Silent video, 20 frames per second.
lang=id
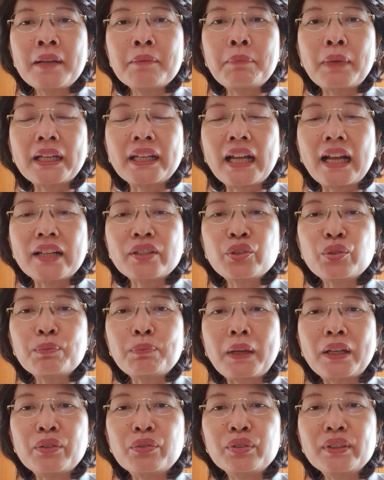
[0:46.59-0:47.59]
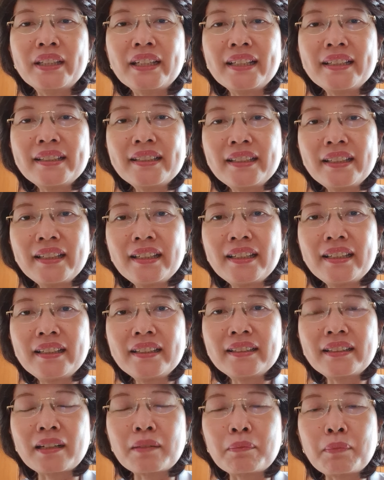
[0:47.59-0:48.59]
pada asupan
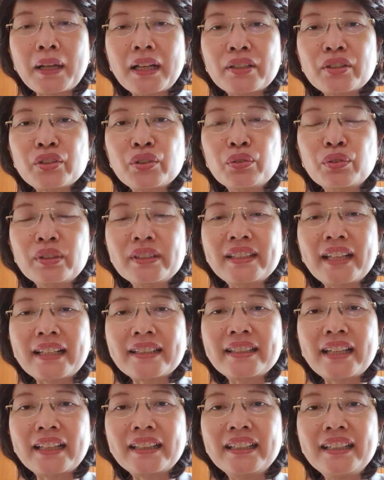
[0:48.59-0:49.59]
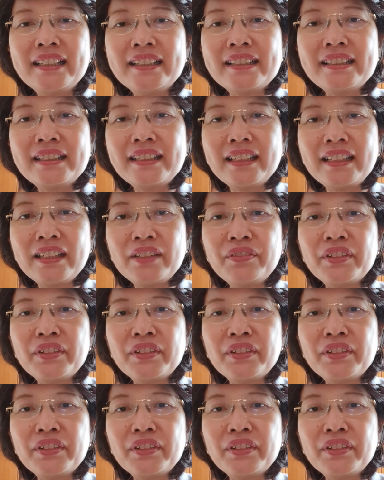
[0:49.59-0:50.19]
nutrisi termasuk zat-zat gizi,